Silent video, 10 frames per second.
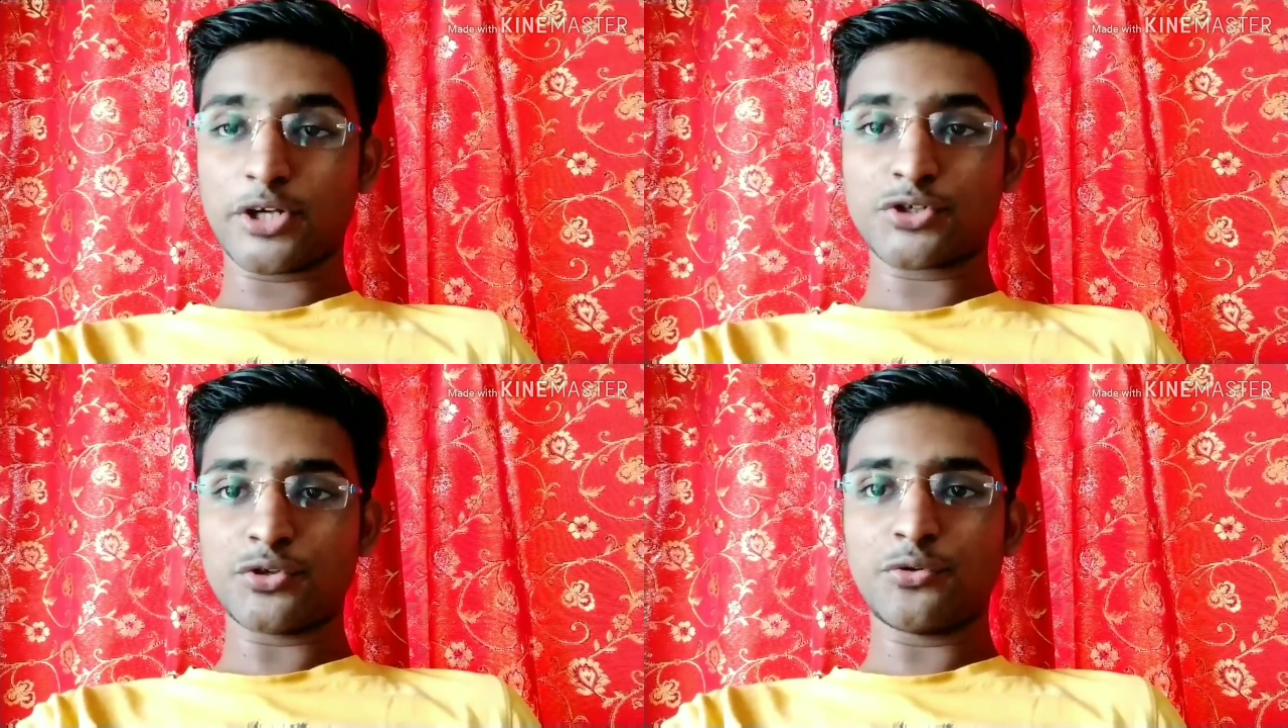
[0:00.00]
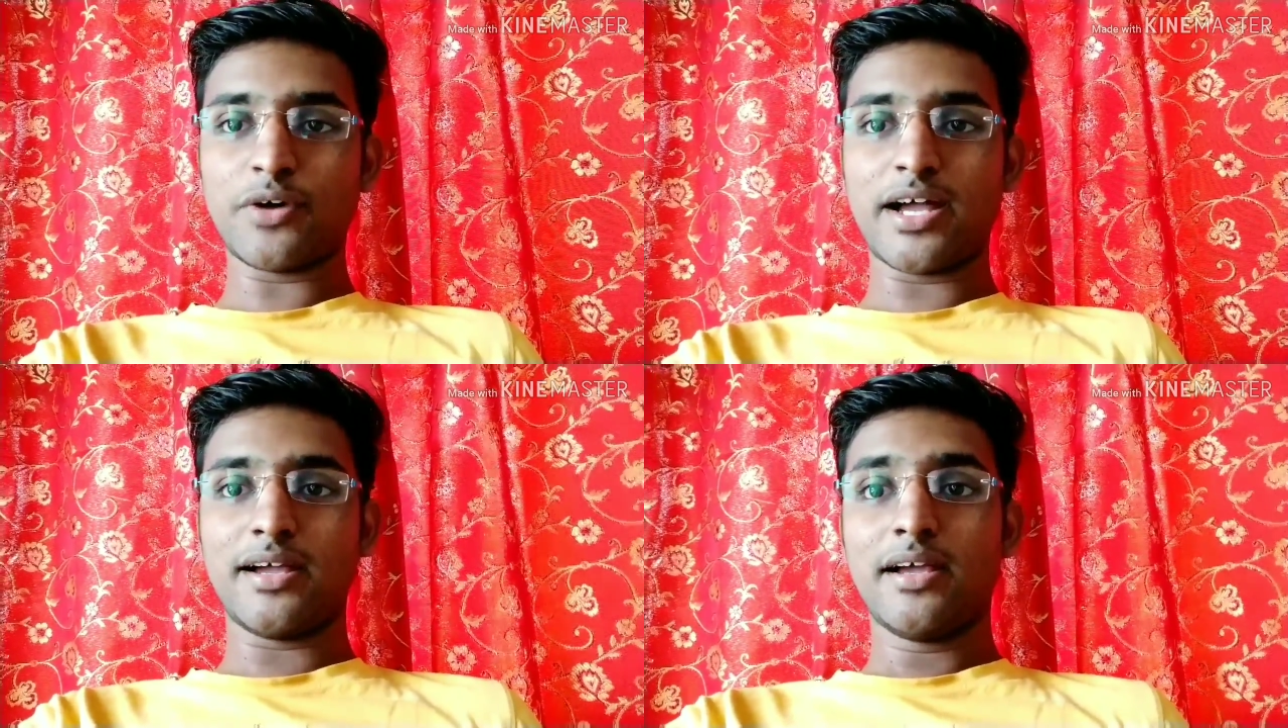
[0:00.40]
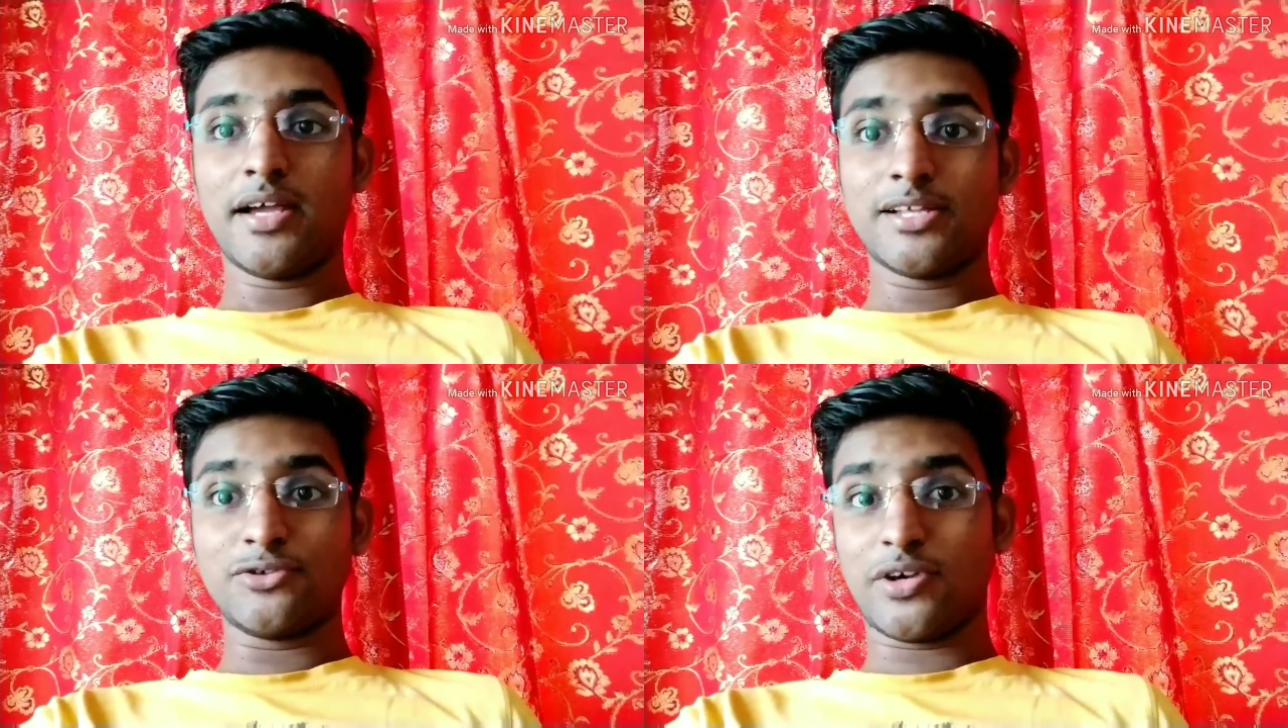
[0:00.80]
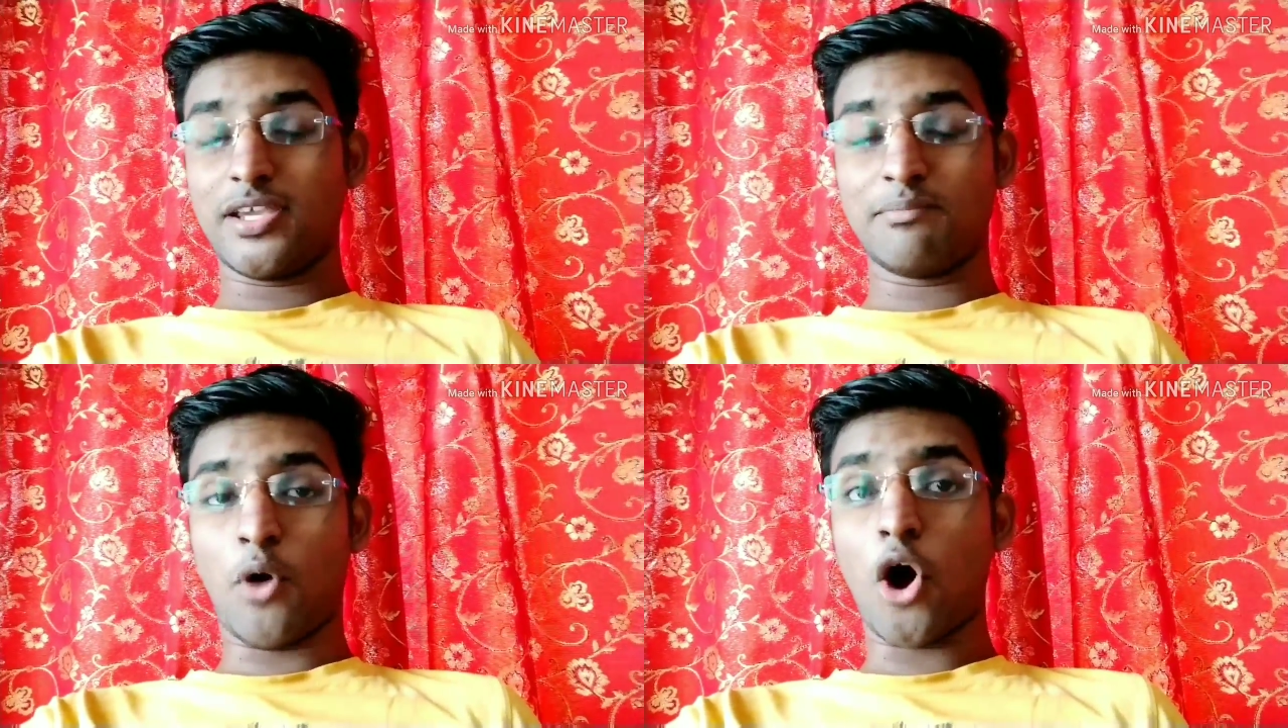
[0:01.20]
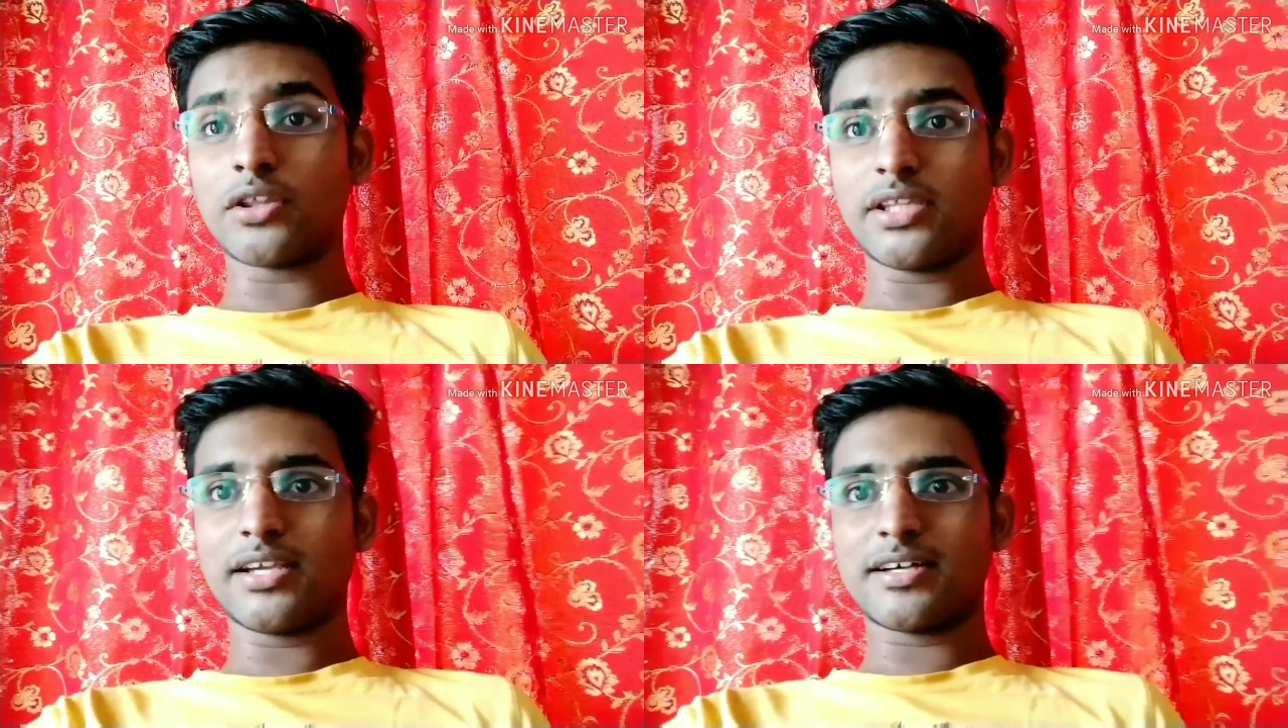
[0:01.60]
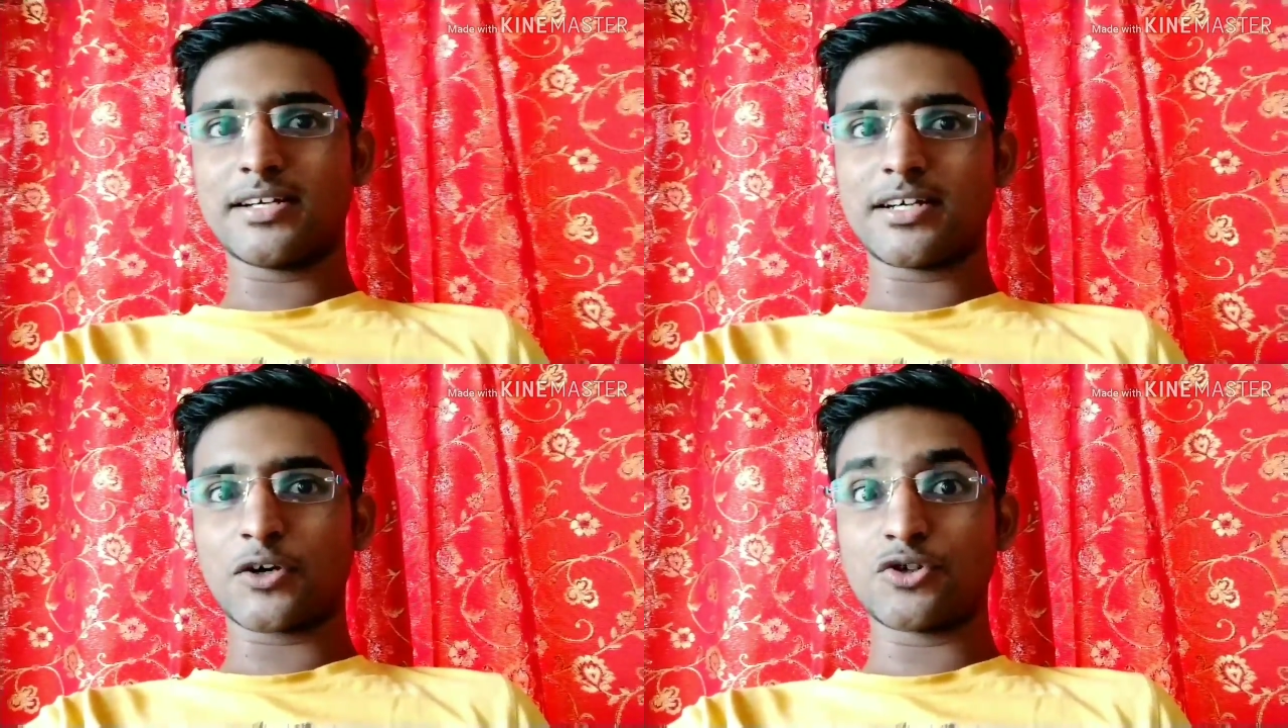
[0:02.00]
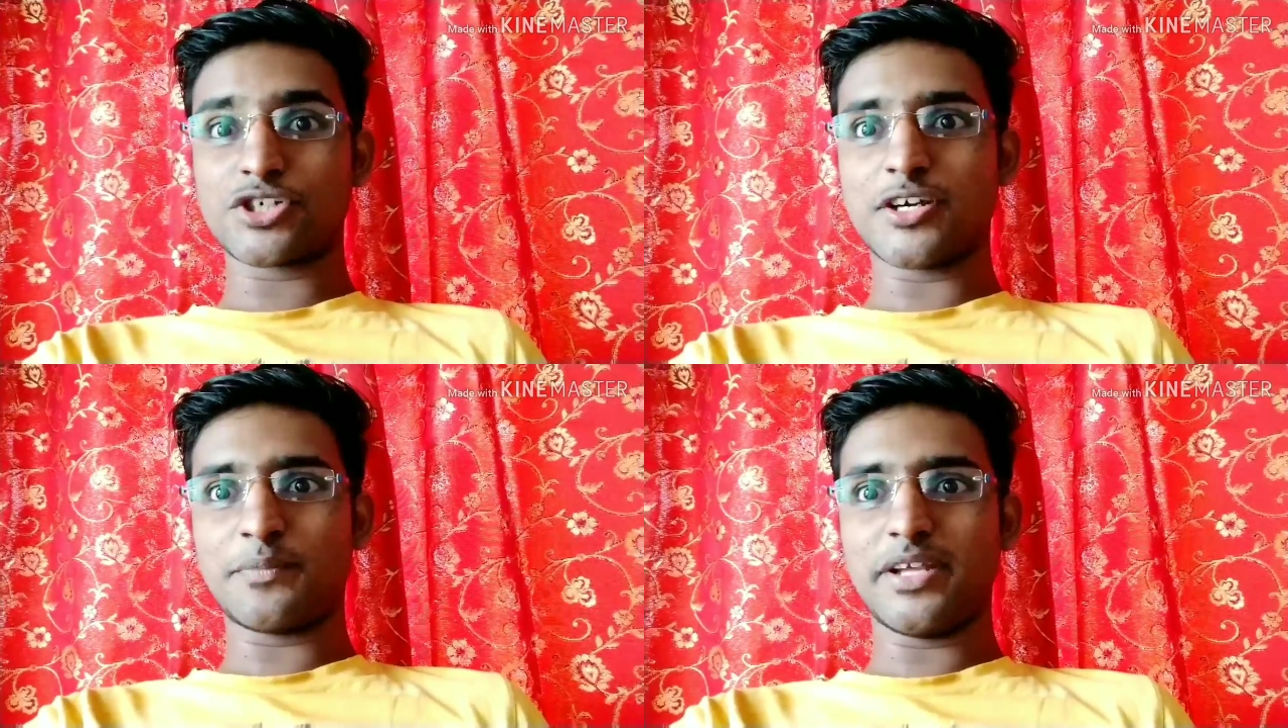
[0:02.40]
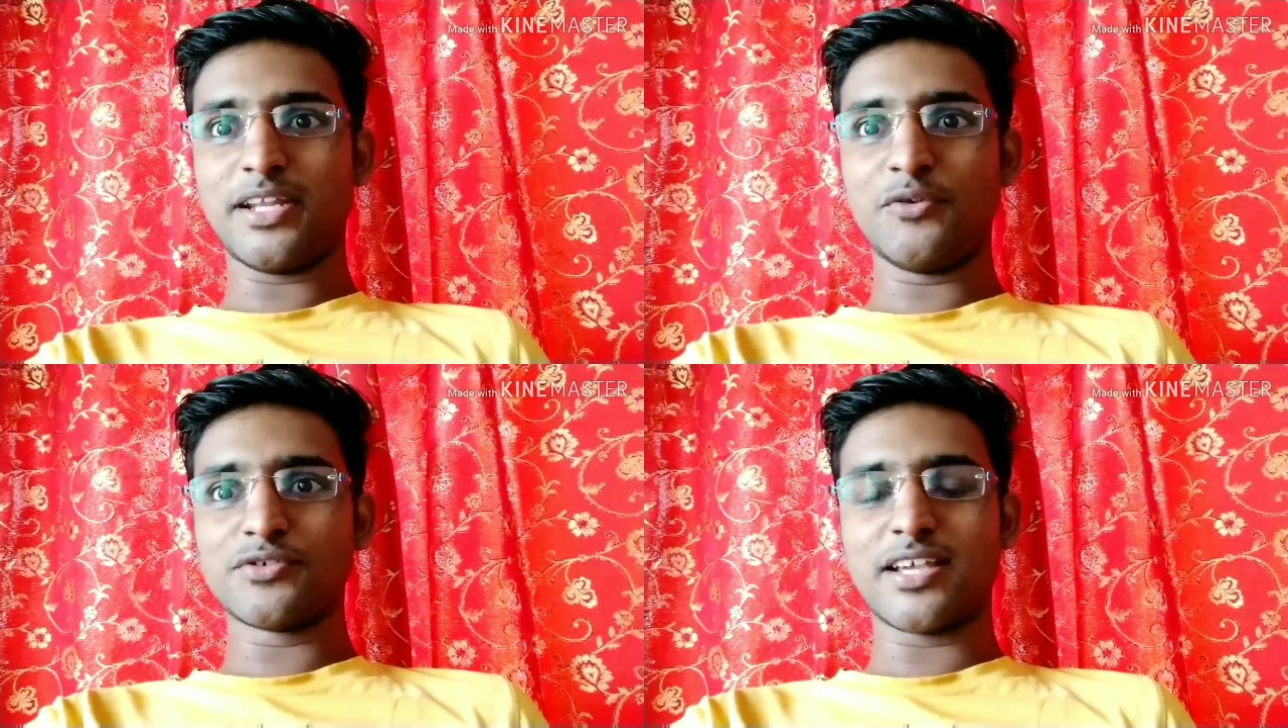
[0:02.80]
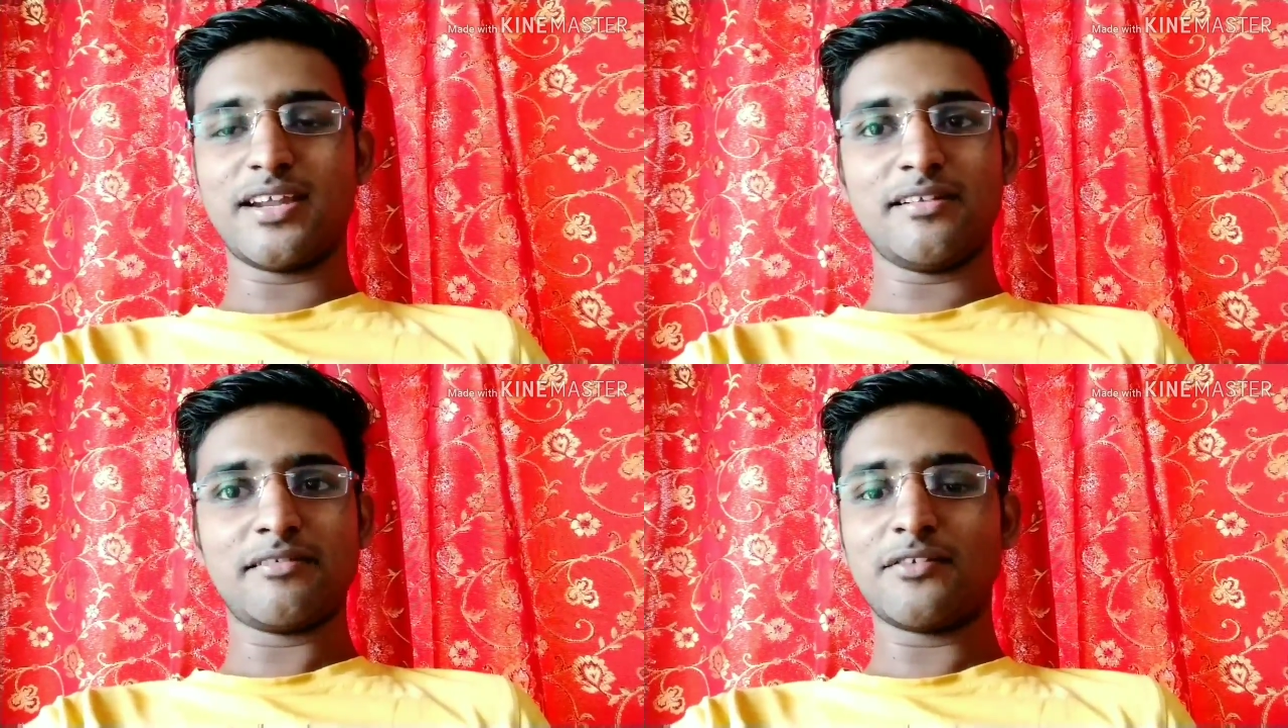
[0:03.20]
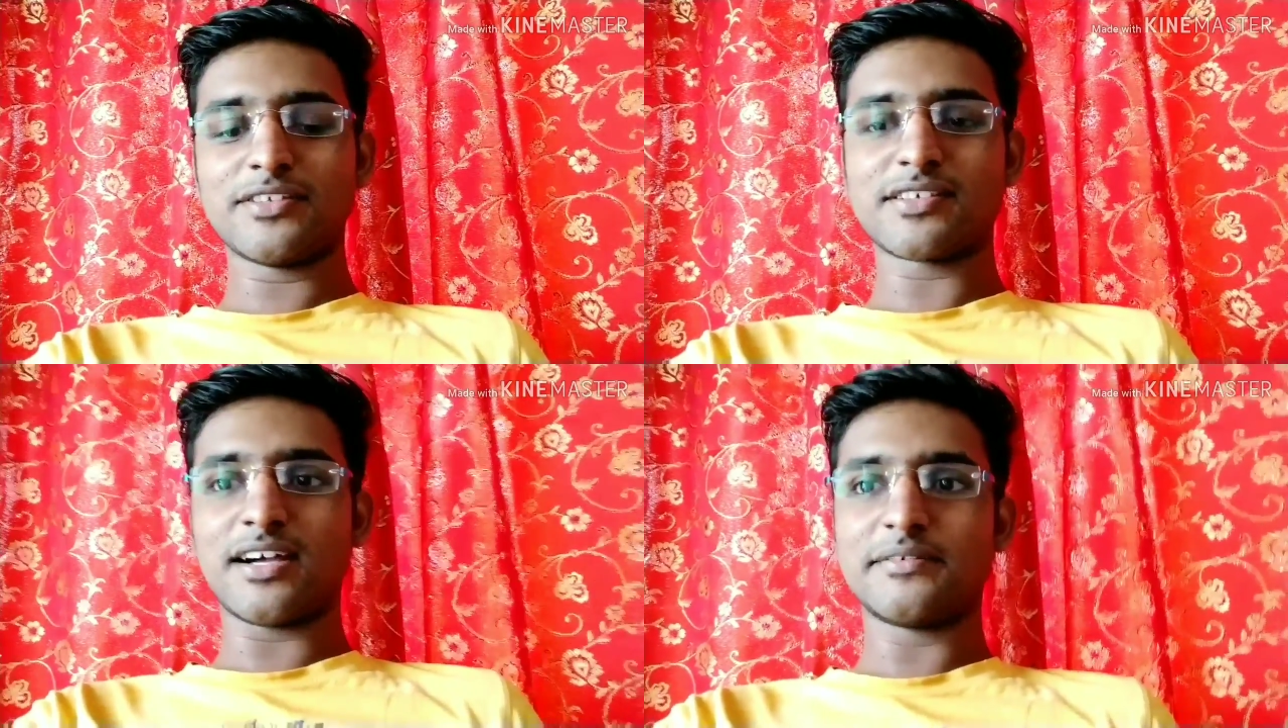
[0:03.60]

शुरू हुआ है जो कि बहुत एक uh, खुशखबरी न्यूज है इन का